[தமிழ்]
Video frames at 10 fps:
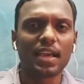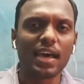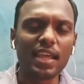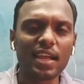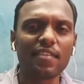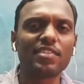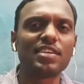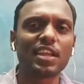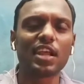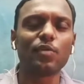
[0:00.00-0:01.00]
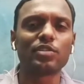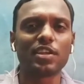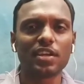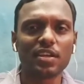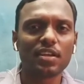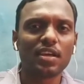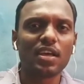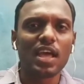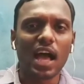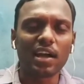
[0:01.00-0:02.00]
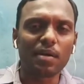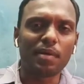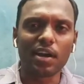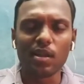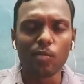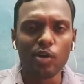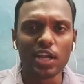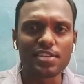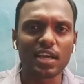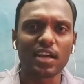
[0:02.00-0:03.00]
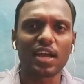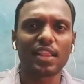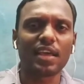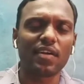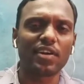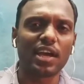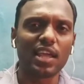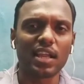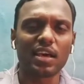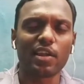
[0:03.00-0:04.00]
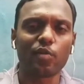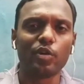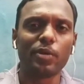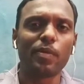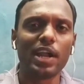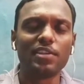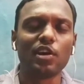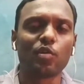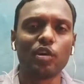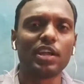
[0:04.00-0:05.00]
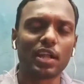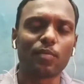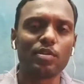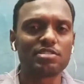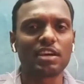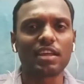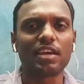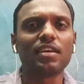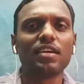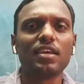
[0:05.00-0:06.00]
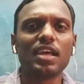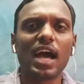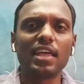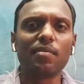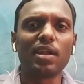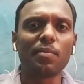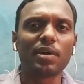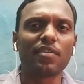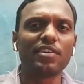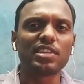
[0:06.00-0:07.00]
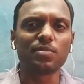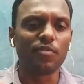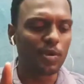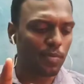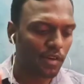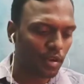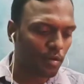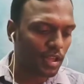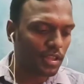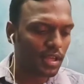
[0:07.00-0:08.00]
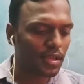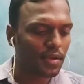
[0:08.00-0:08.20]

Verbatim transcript: கறிக்கடை வச்சுருக்கிறார் ஒருத்தர் அங்கே மக்கள் முண்டியடிச்சாங்கிறதுக்காக கறிக்கடைக்காரரை கூட்டிட்டு போய் அடித்து கொண்டுட்டானே போலீஸ்காரன் அதுமாதிரி நமக்கு வஞ்சமும் விருப்பம் வரக்கூடாதா